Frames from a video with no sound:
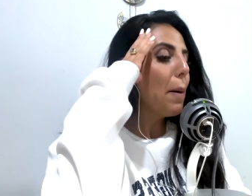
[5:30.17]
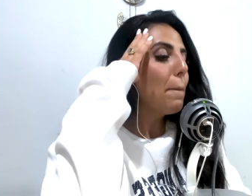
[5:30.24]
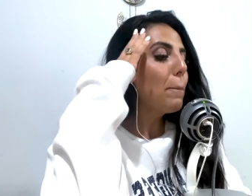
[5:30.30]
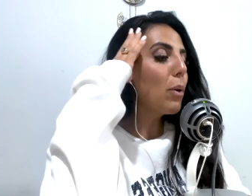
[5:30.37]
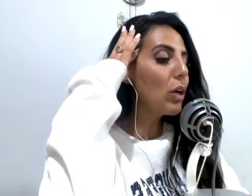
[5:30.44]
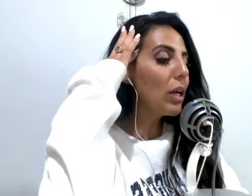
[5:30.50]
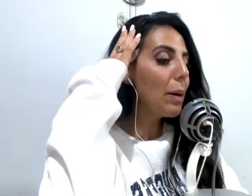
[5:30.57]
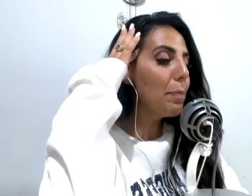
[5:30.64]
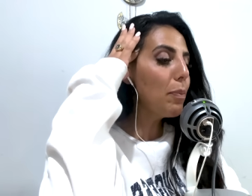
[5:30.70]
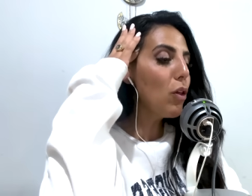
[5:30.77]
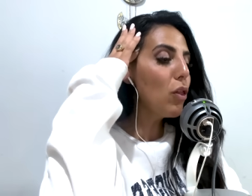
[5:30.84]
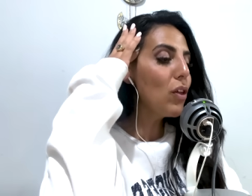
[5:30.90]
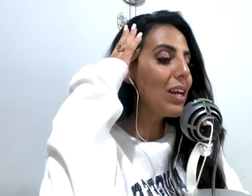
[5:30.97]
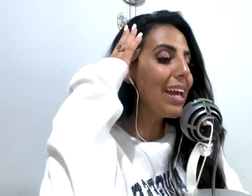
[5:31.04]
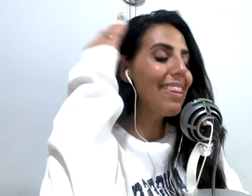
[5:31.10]
¿Por qué
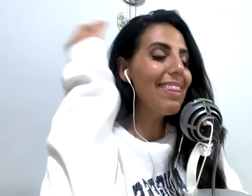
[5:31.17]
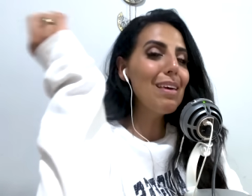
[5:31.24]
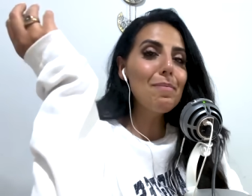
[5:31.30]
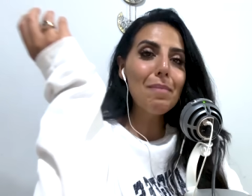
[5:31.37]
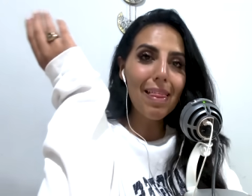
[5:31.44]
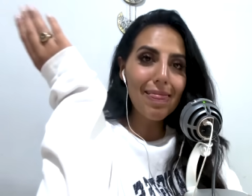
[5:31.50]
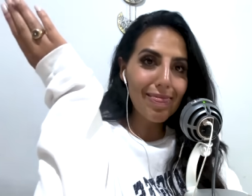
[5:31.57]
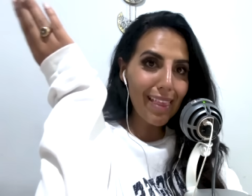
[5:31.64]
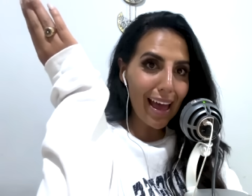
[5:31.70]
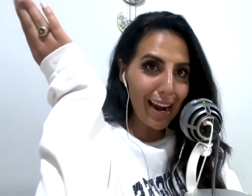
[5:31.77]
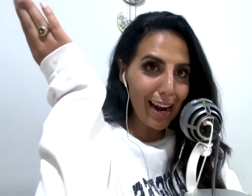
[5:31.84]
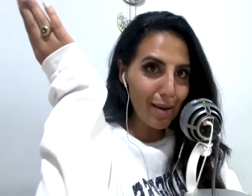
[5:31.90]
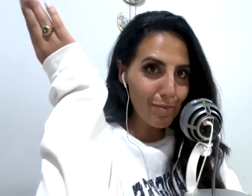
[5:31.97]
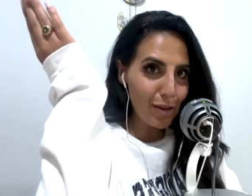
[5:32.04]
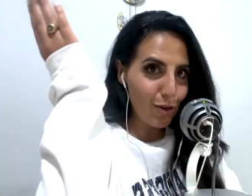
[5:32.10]
podría demandar,
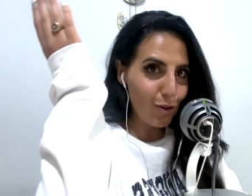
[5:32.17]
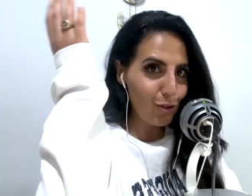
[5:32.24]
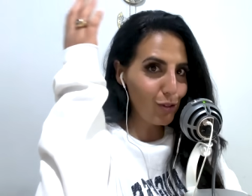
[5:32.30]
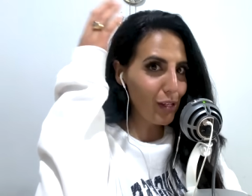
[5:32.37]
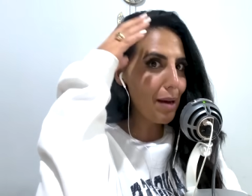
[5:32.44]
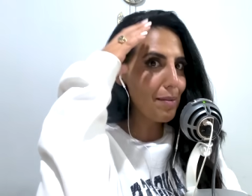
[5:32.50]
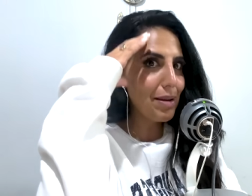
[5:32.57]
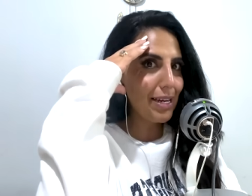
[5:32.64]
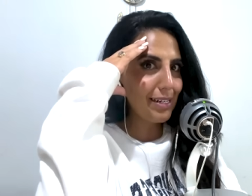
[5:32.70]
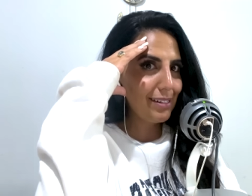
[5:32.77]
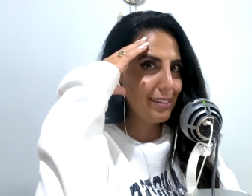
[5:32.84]
amigos? A ver,